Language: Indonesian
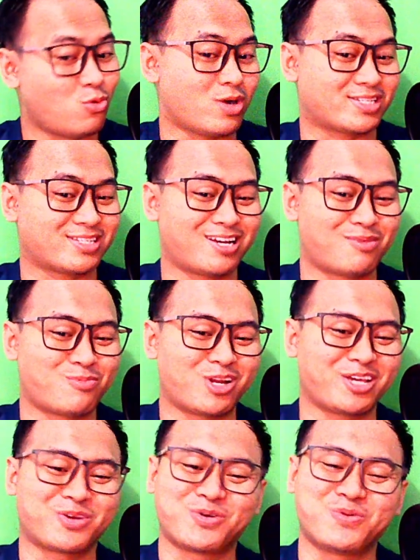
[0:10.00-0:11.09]

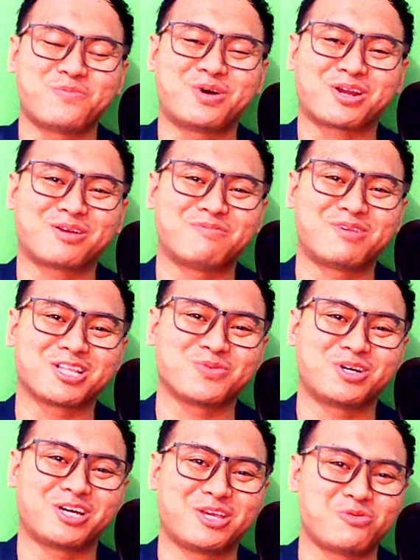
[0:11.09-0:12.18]
Wassalamualaikum
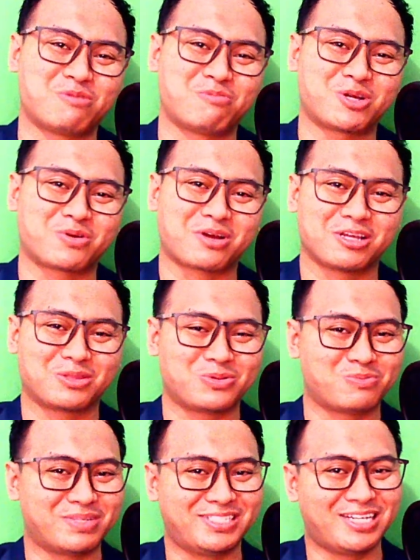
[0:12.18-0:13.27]
warahmatullahi wabarakatuh.
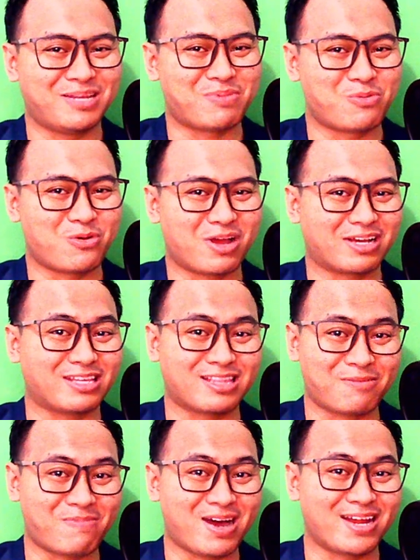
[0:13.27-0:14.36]
Menjadi pembuka
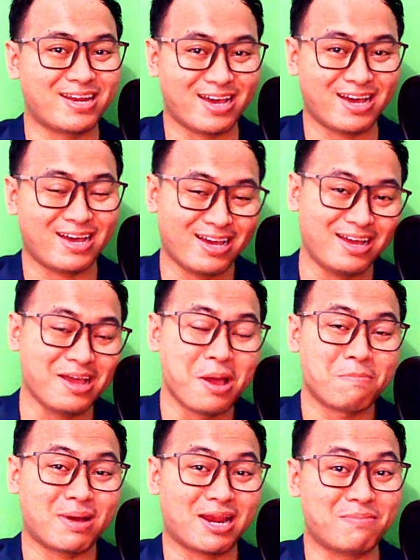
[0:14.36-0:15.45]
kita pada
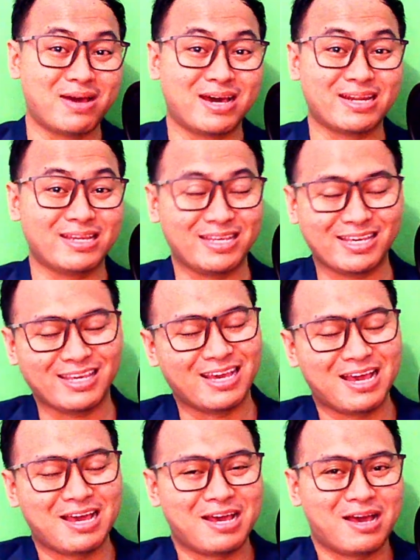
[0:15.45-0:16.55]
malam hari ini.
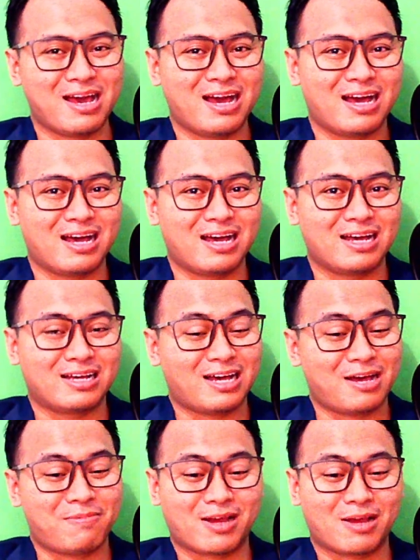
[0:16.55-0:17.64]

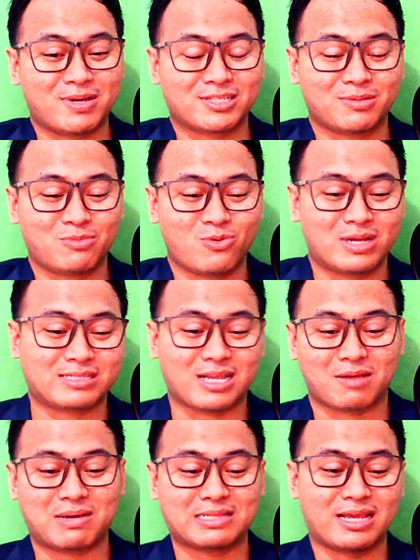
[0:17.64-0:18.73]
Apa kabar semua
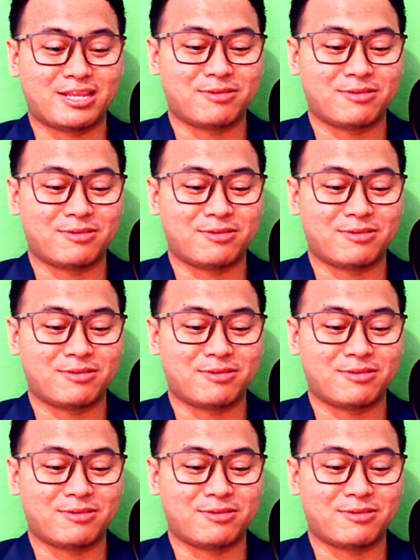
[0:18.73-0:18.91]
sahabat Daily